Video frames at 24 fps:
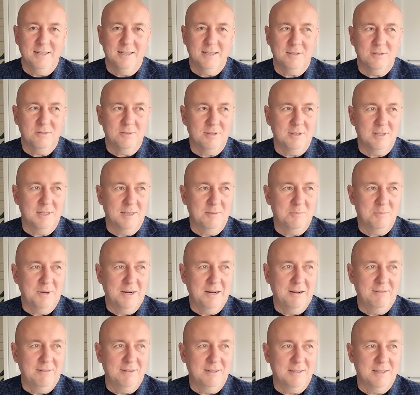который
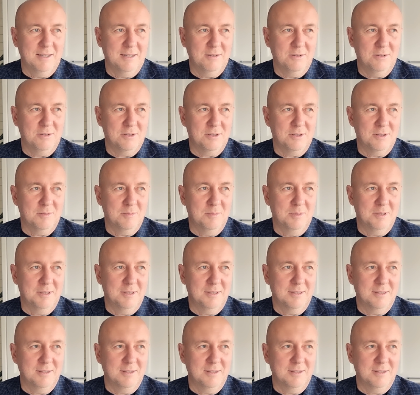направлен на то, чтобы